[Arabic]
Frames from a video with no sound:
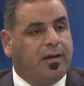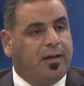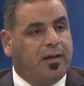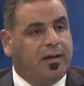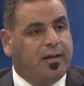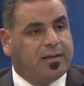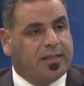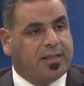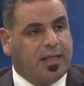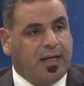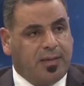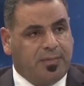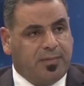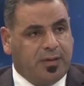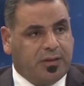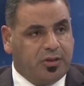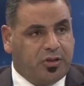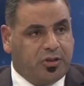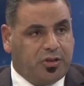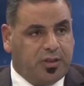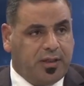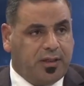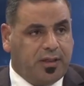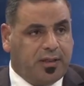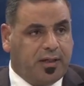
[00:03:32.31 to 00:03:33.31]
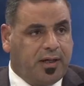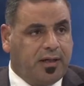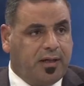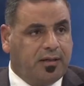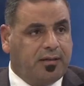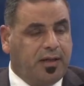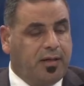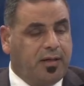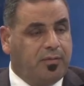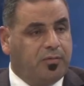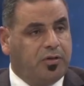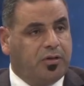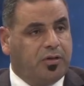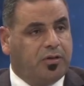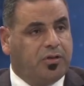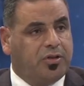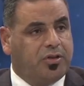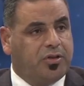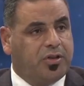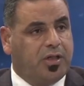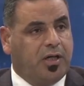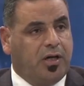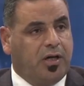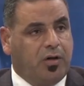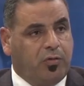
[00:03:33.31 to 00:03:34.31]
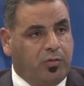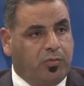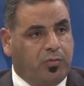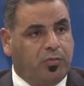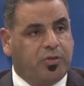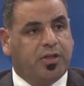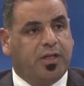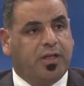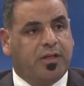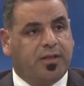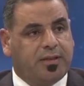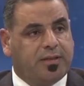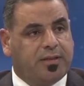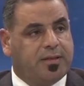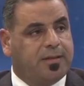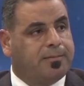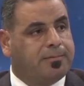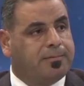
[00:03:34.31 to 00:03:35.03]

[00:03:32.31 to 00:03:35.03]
آه، سلامة الشركات المنتجة أو المجهزة